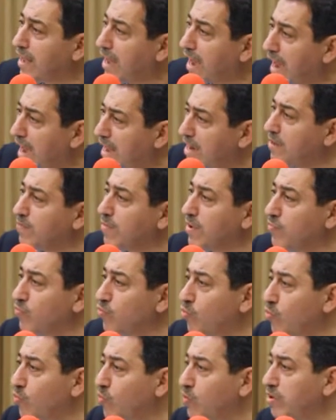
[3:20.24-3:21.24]
عن
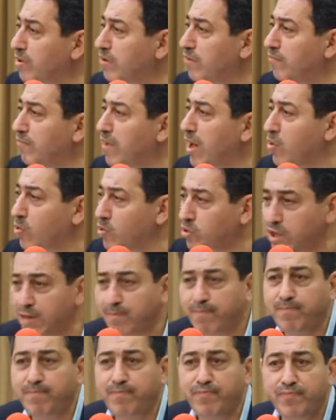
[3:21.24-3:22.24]
مضمون ما
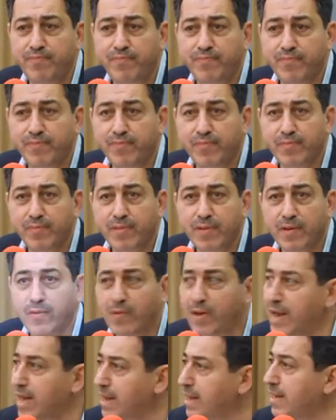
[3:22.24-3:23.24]
كتب
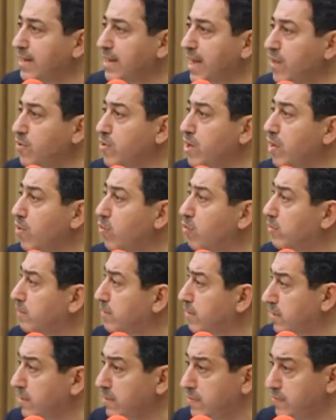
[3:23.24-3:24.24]
ولكن نحن نقول
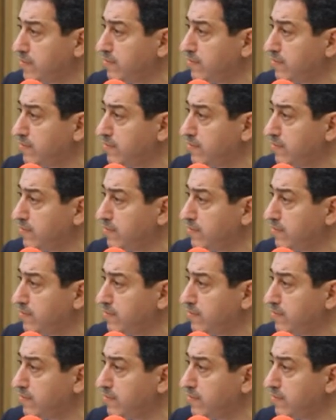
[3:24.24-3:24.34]
ضد